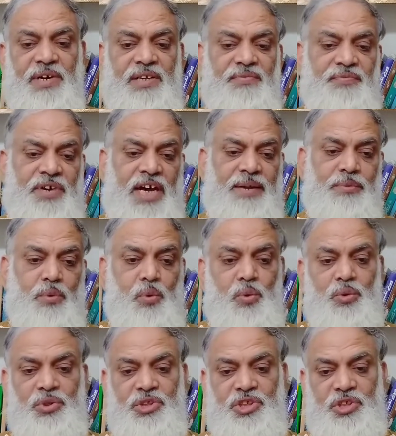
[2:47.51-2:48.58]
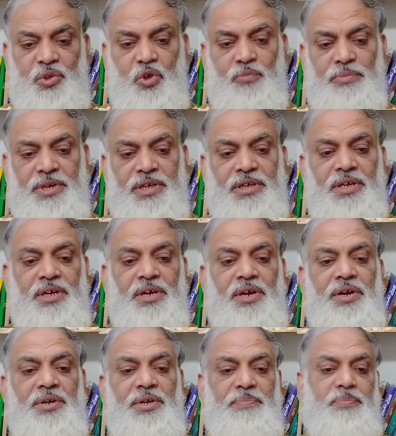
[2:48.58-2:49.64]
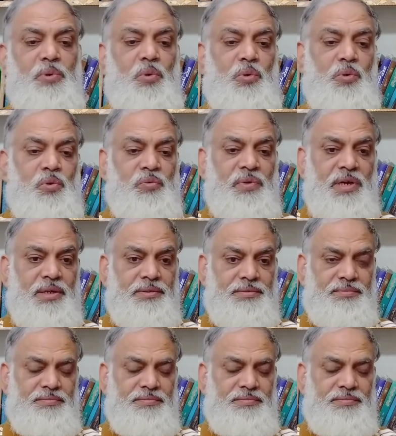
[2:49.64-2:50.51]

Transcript: वन फाइव टू जीरो में रिपोर्ट हुआ